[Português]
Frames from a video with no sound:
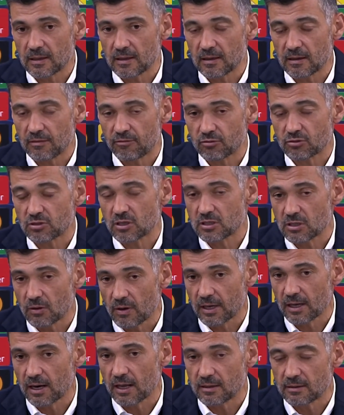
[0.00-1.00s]
a frustração
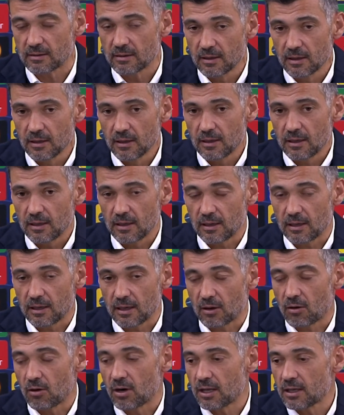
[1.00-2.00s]
é grande.
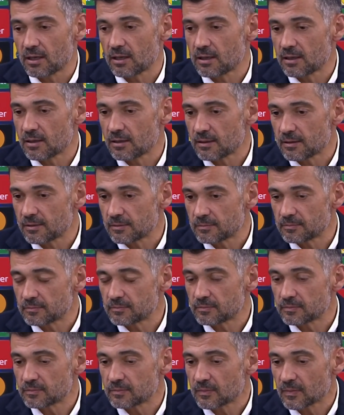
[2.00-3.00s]
Agora,
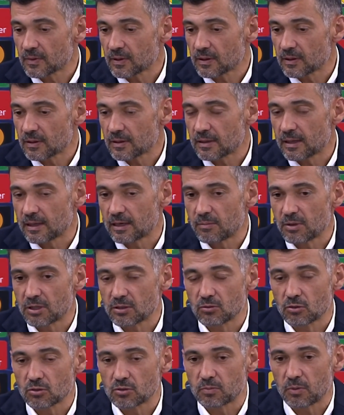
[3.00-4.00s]

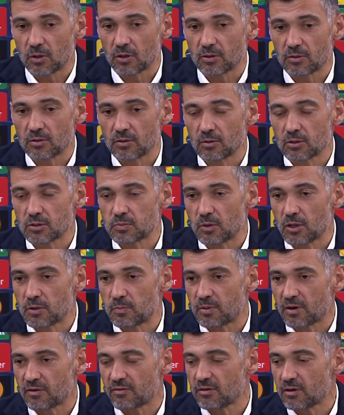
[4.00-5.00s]
claramente não se, pode, não se pode
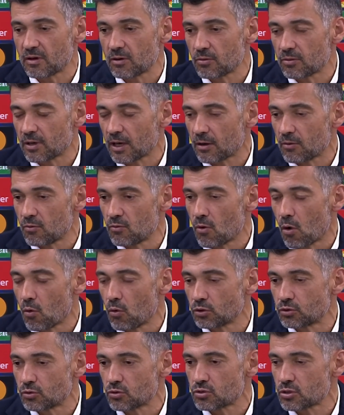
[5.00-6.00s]
prever o que é que um ou
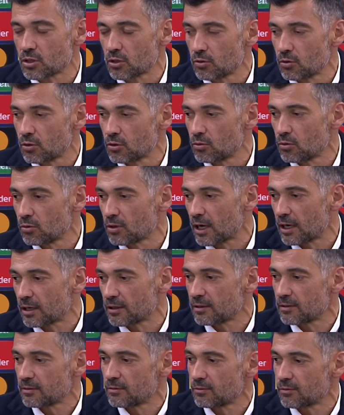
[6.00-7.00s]
outro jogador no lugar
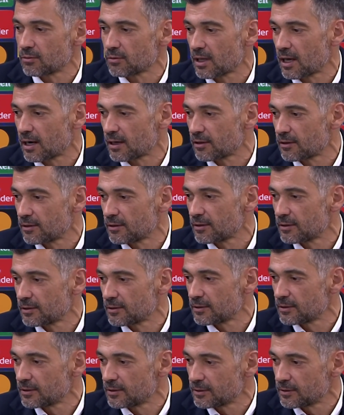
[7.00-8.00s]
de, no lugar de,
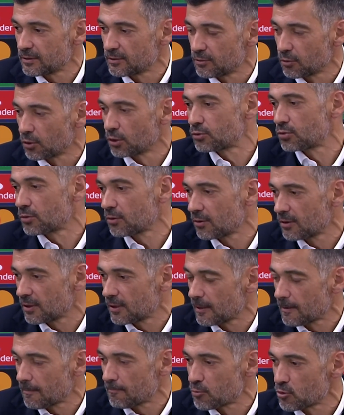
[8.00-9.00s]
de, de outro
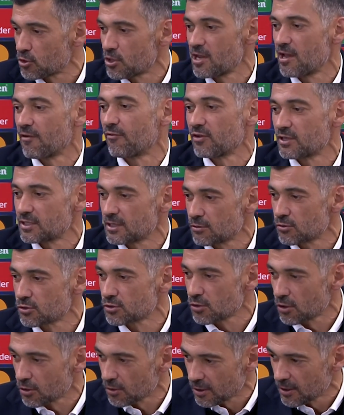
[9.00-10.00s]
poderia fazer no
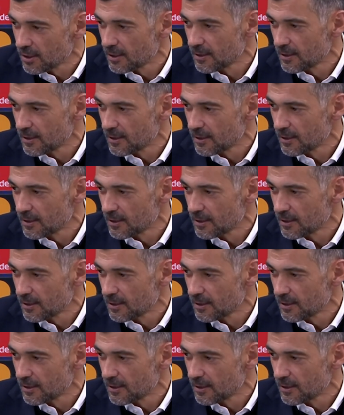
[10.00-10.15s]
jogo.